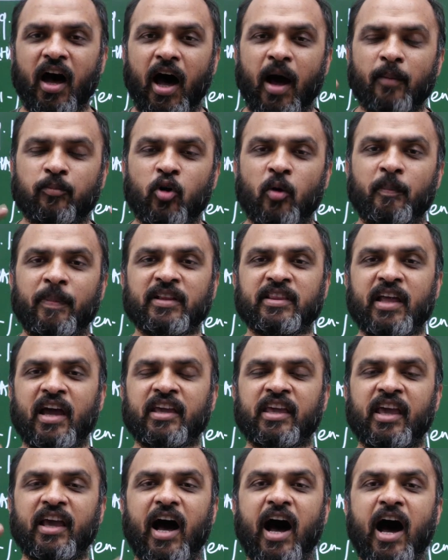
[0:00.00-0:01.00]
आपको पता है
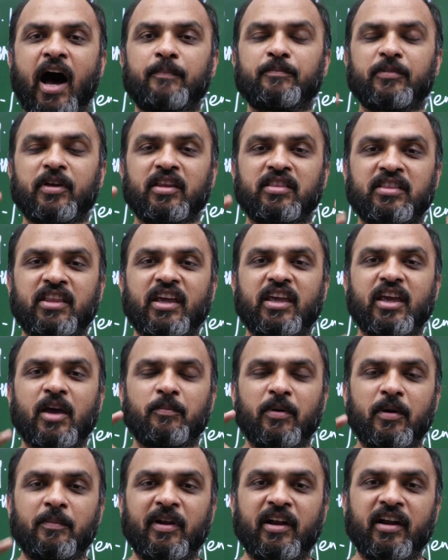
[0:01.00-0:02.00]
कि आप कितनी
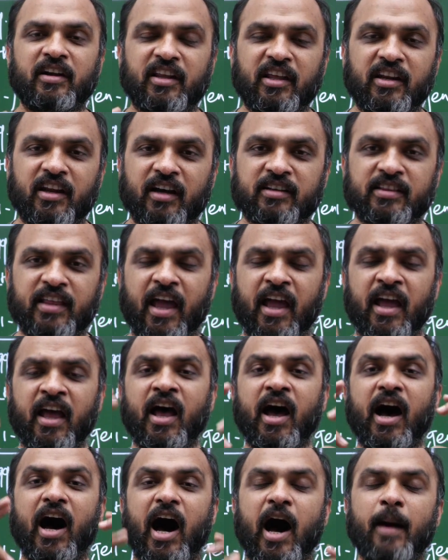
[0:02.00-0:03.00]
कैपेबिलिटी रखते हैं
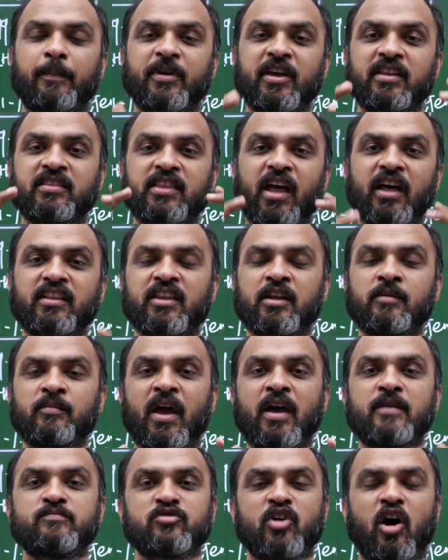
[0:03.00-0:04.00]
आप कितना दिन
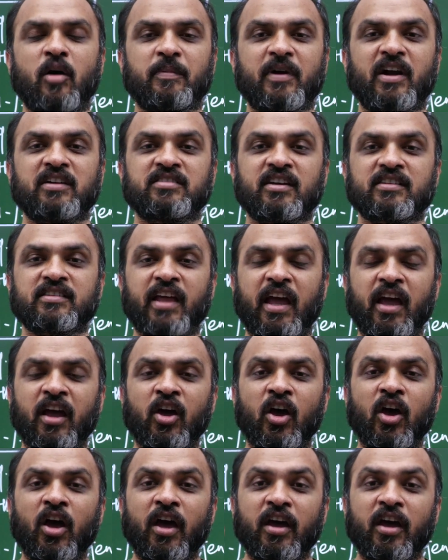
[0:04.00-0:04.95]
में एब्जॉर्ब कर सकते हैं